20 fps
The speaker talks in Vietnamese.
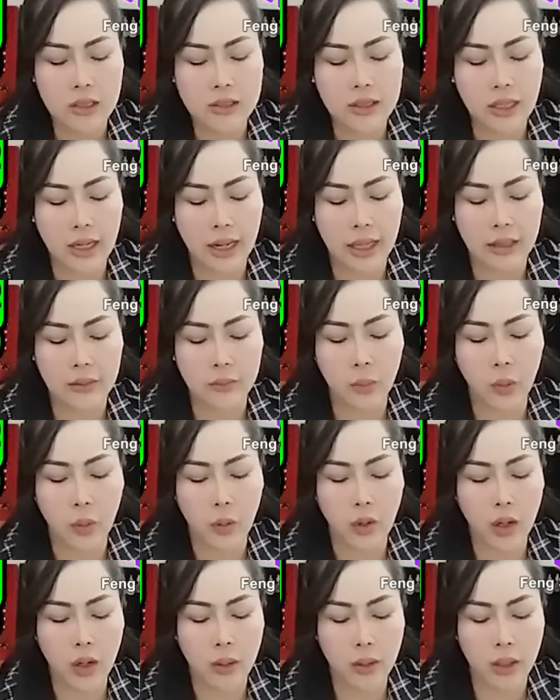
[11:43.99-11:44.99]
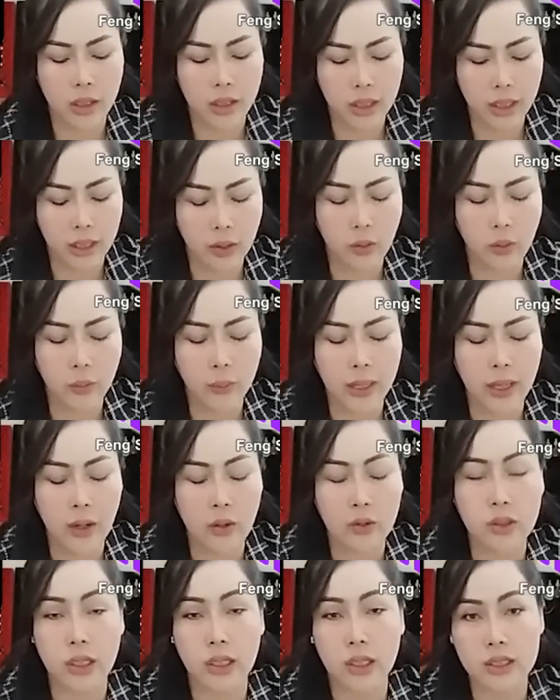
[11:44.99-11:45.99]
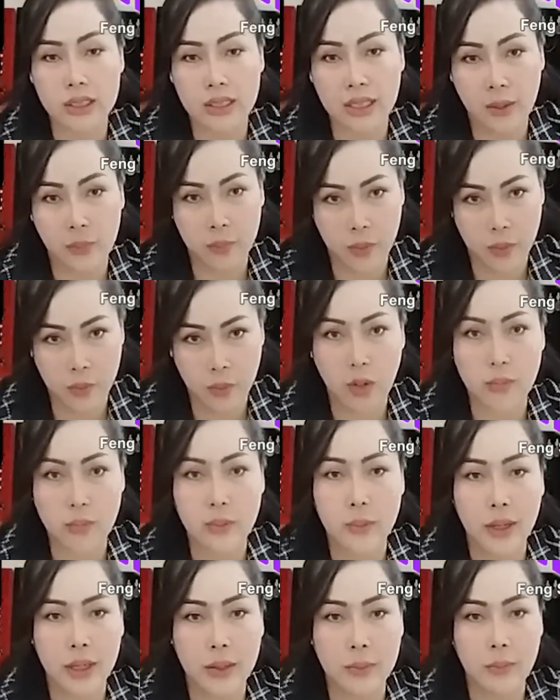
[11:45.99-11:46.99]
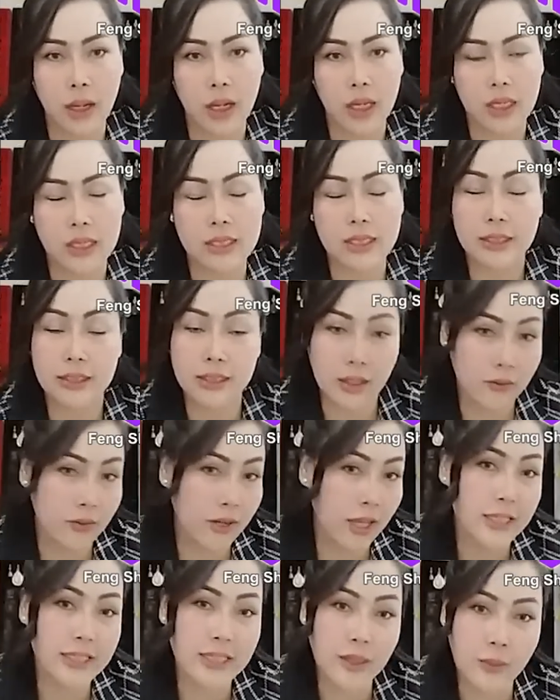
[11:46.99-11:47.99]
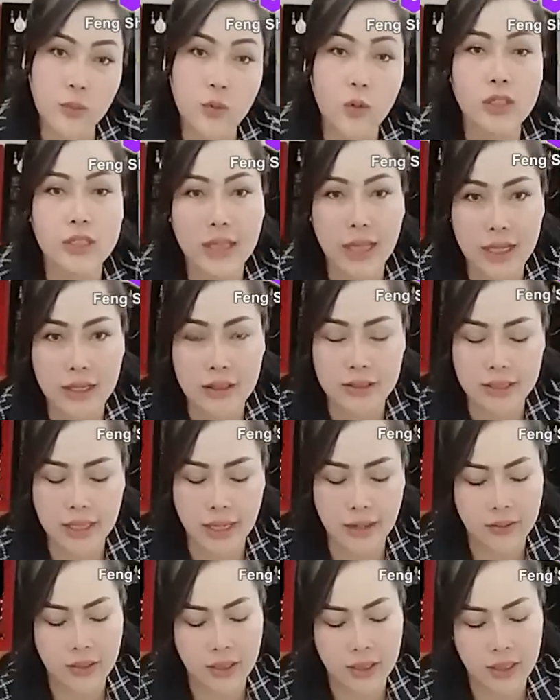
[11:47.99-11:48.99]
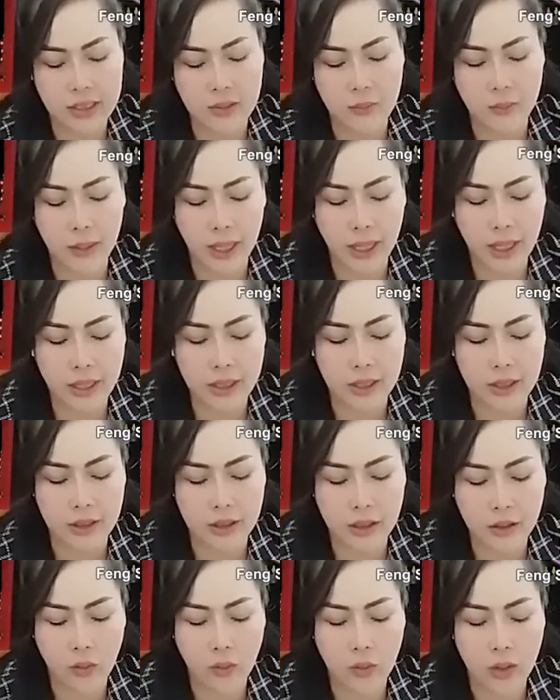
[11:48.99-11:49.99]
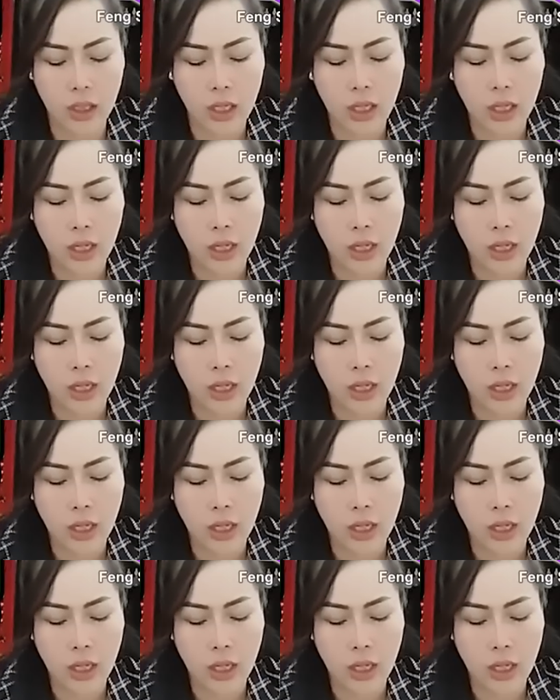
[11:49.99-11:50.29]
sờ lạnh bỏ khiếu bắt đầu từ lời năm pipon hoặc phải bày chẳng tiền và đá chăm chui trao trao nơi đi chậm ra nơi không